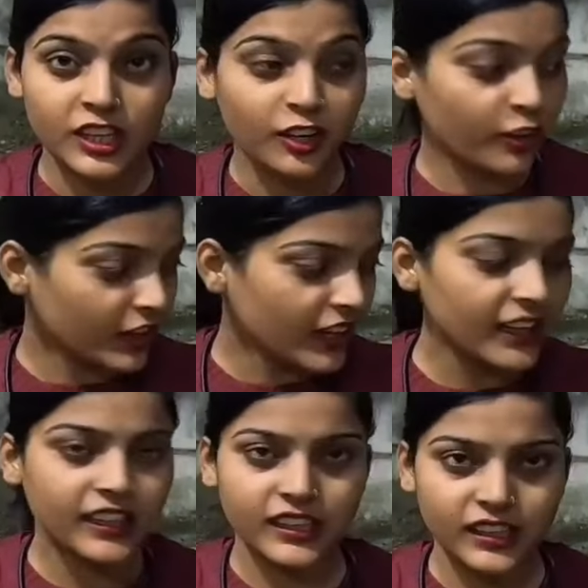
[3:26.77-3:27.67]

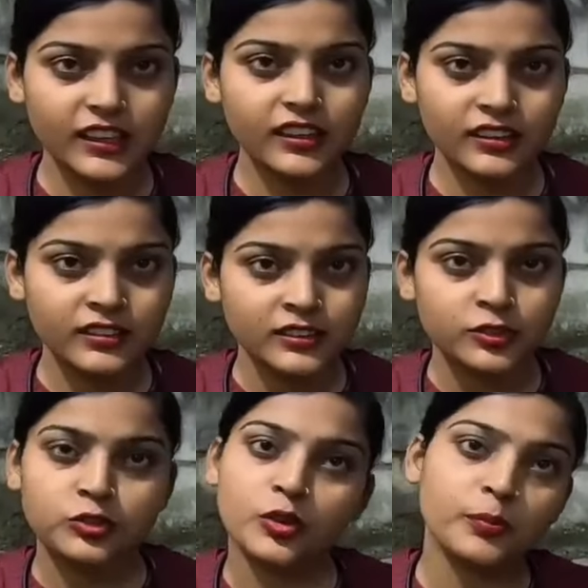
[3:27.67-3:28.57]
खिलौना नहीं है ना ये
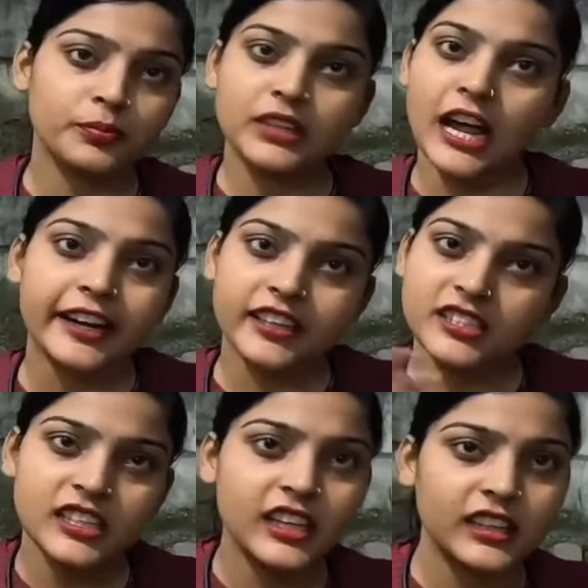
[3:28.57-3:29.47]
अगर तेरे को
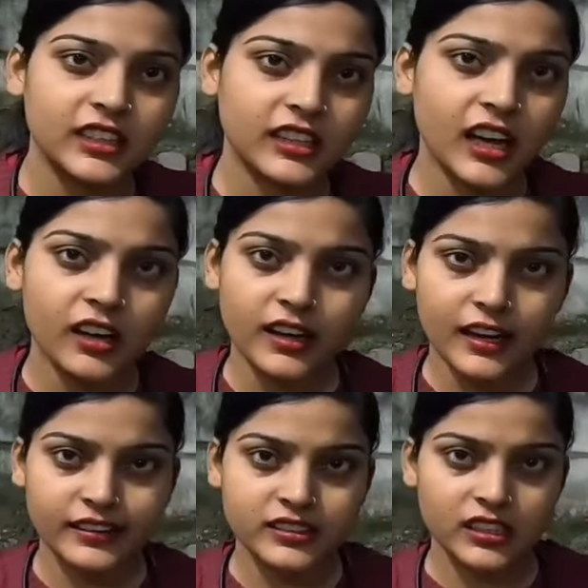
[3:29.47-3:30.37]
डायरेक्ट सीख गए थे
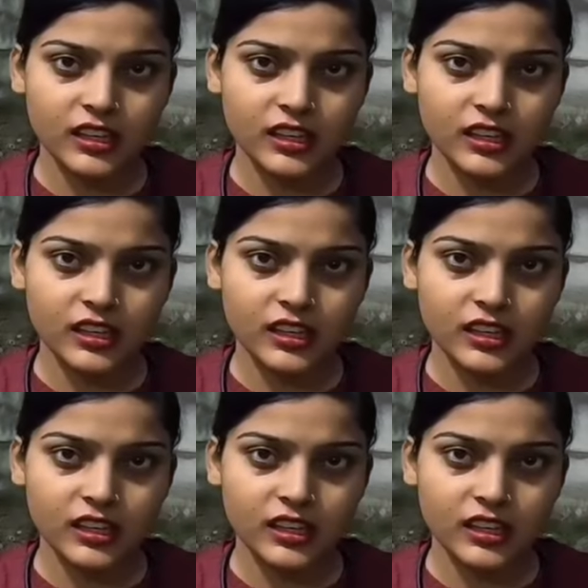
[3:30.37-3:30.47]
क्या तेरे